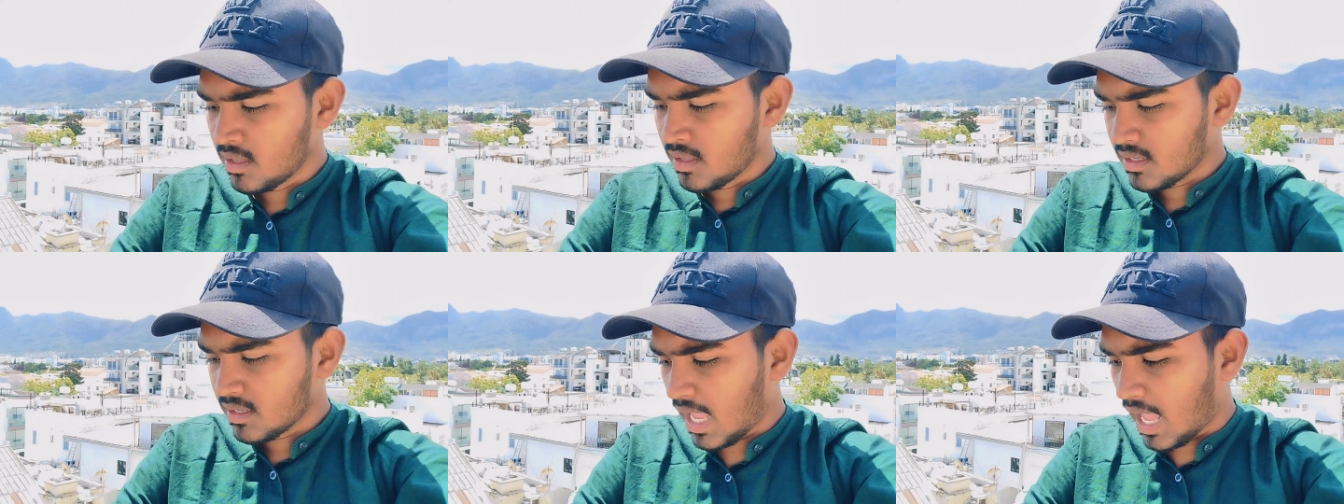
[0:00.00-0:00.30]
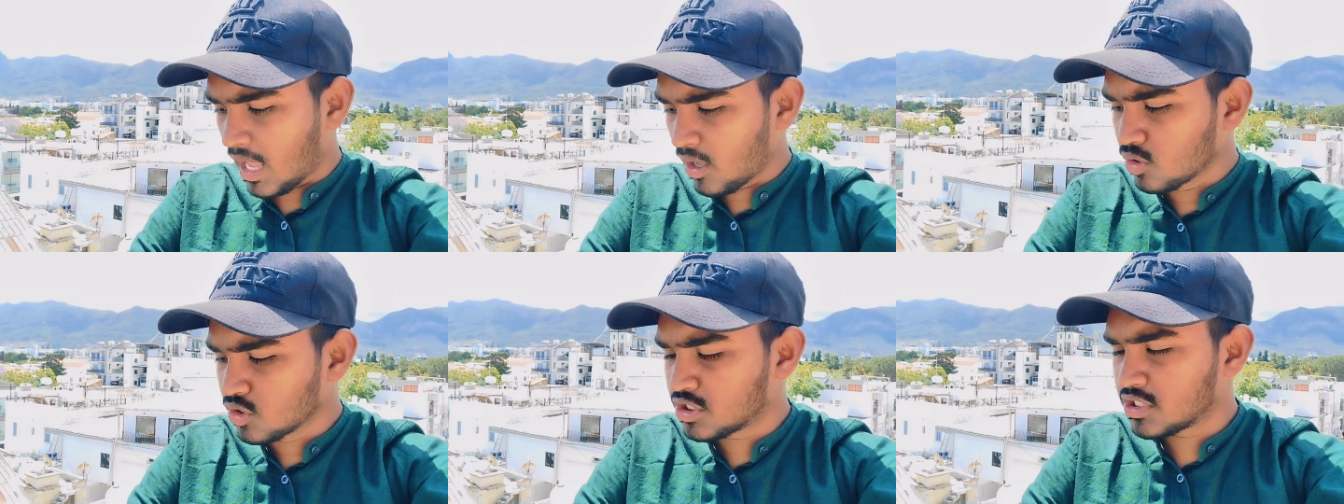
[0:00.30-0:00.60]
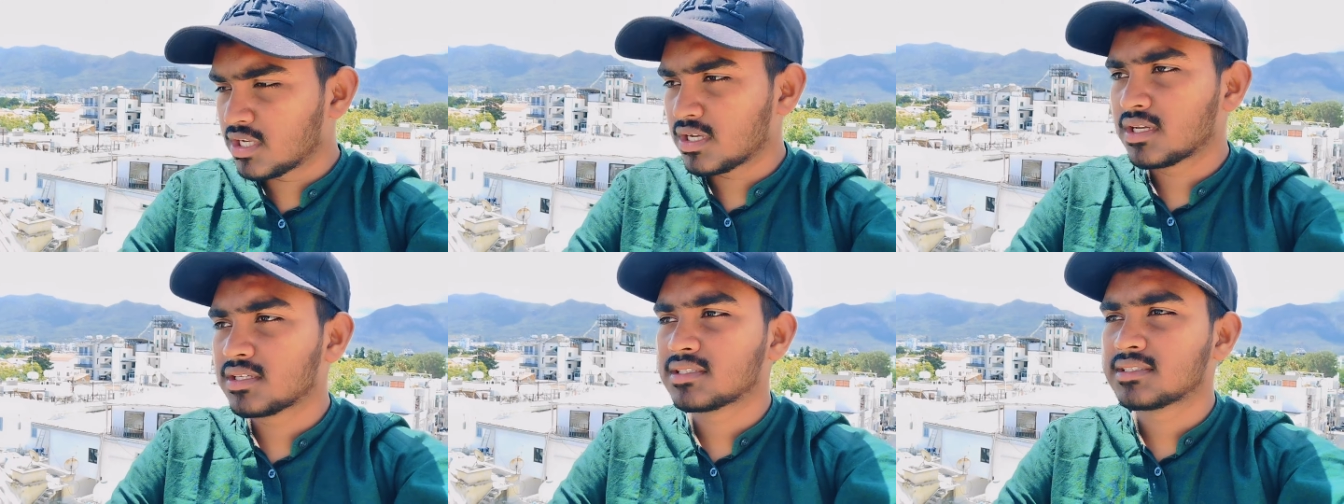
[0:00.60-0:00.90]
কাগজ
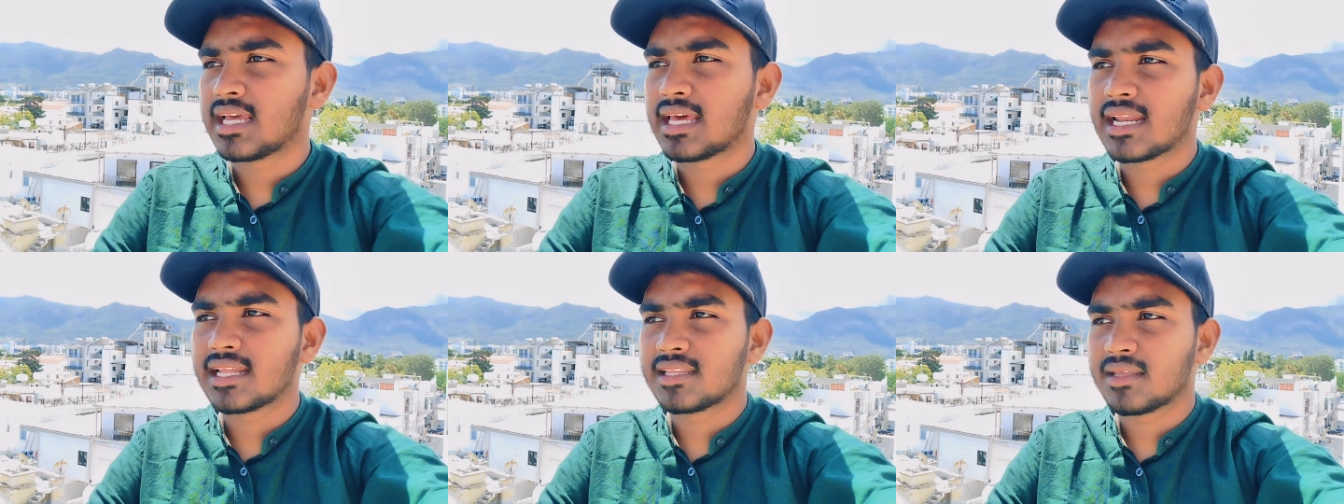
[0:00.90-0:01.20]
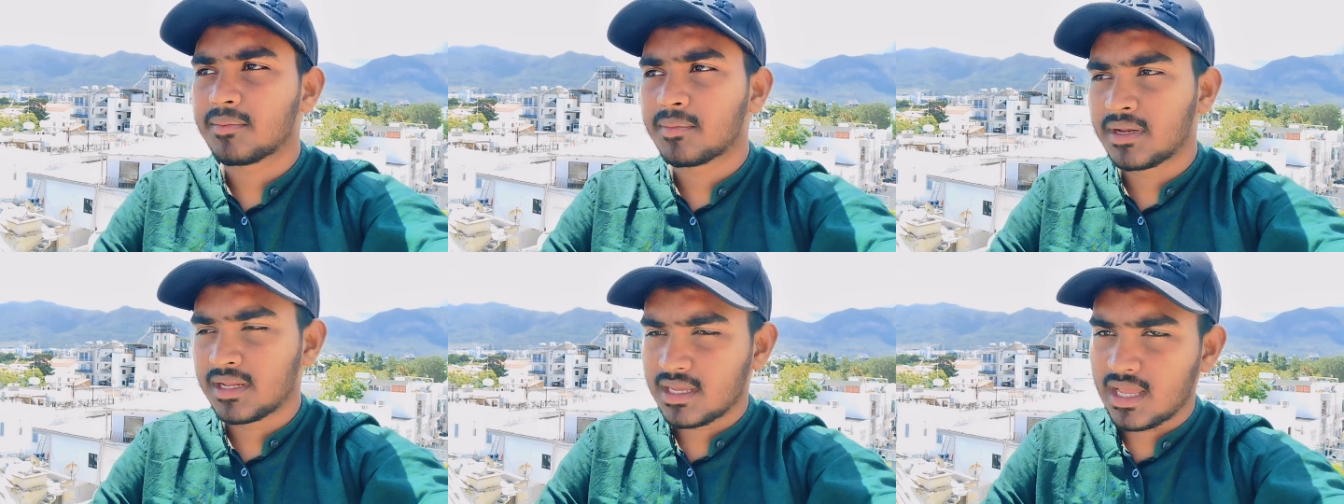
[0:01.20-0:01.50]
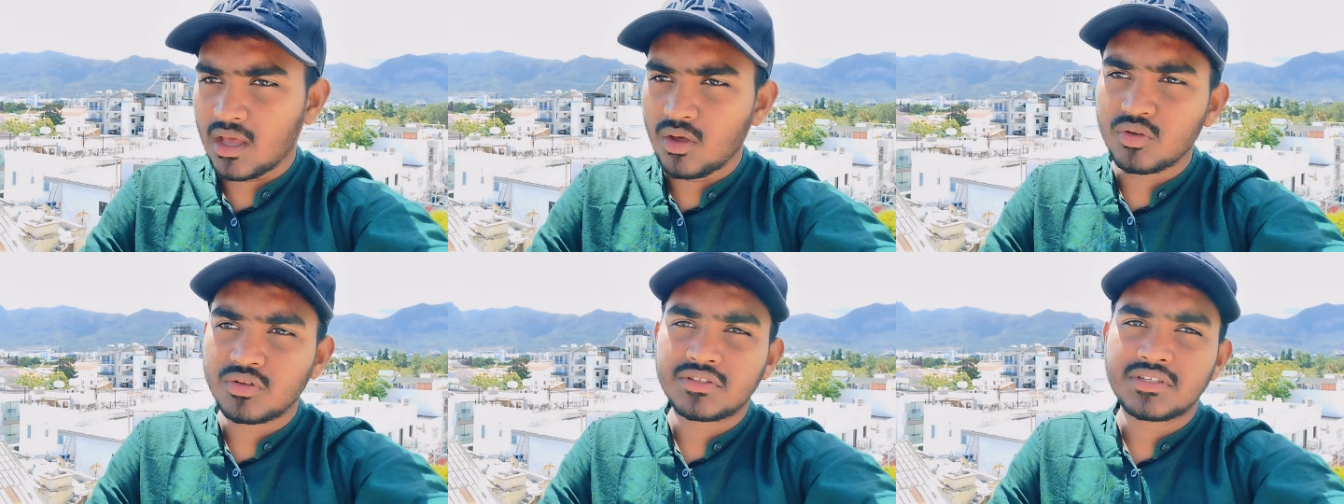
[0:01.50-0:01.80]
জানা মানে
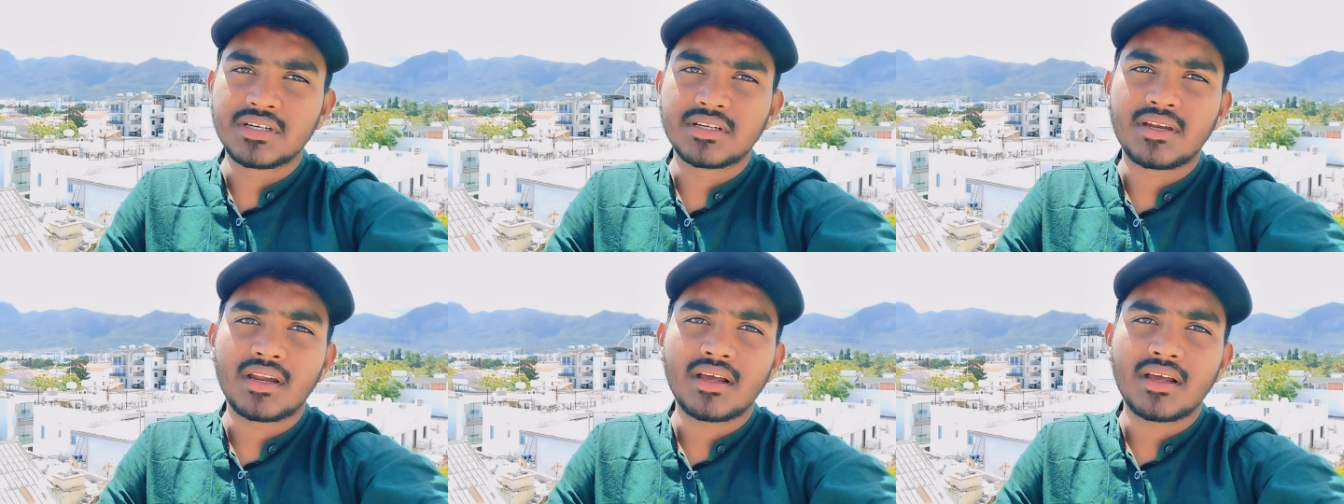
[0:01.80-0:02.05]
কাগজ ঠিকঠাক